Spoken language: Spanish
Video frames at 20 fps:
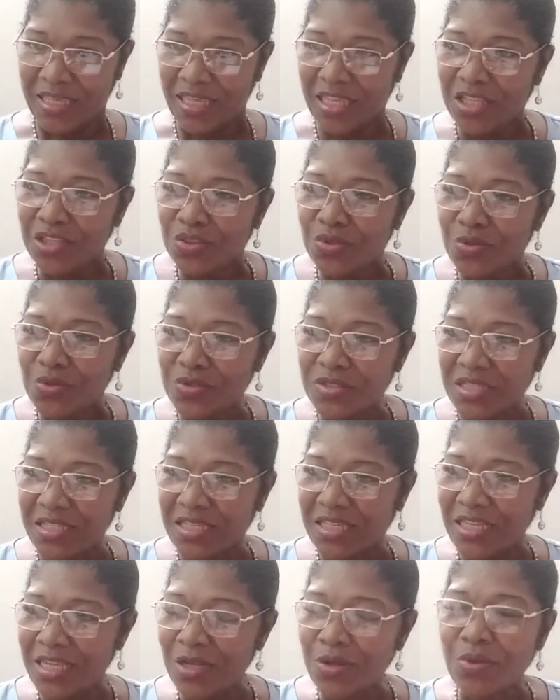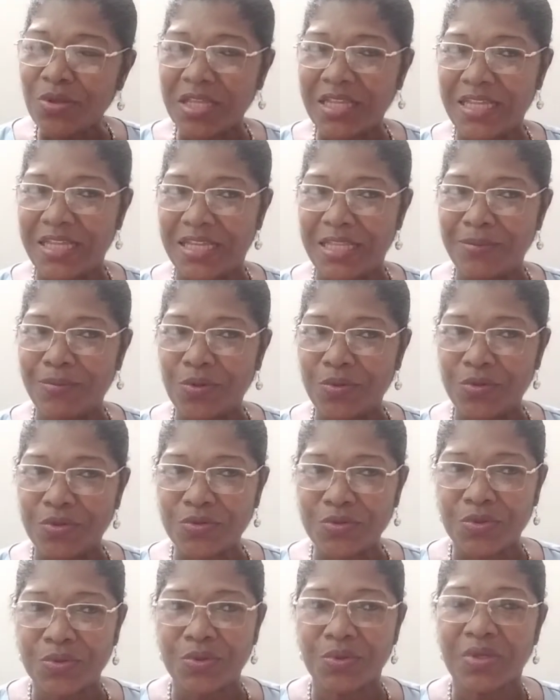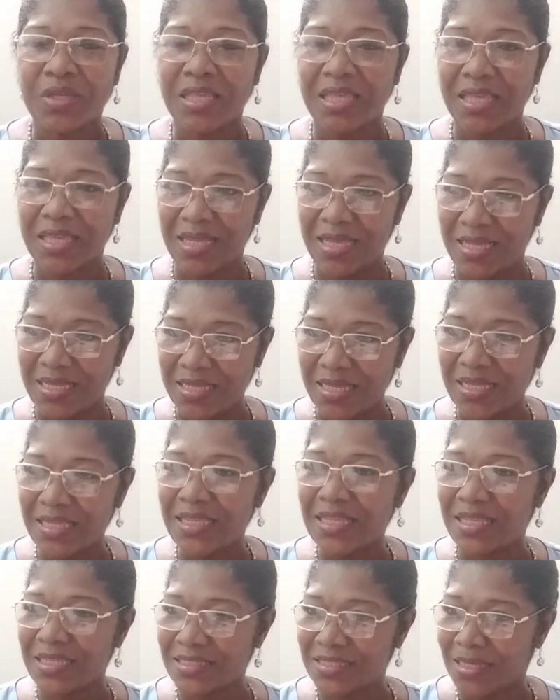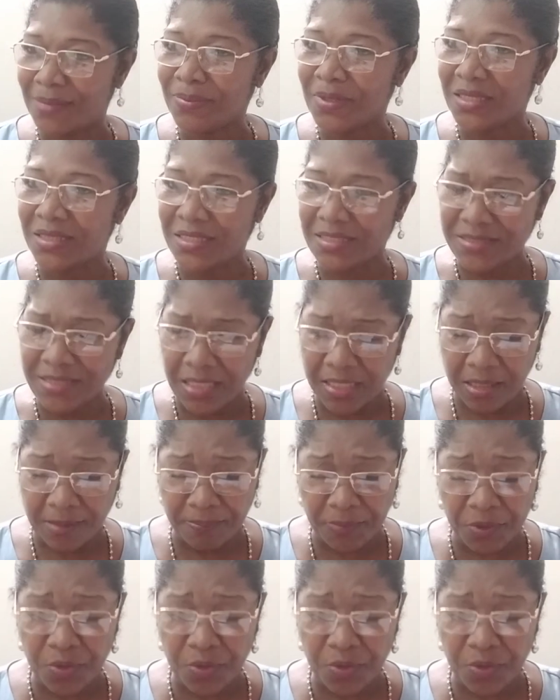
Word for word: Entonces, ¿qué es lo que queremos nosotros que haya ese aprendizaje?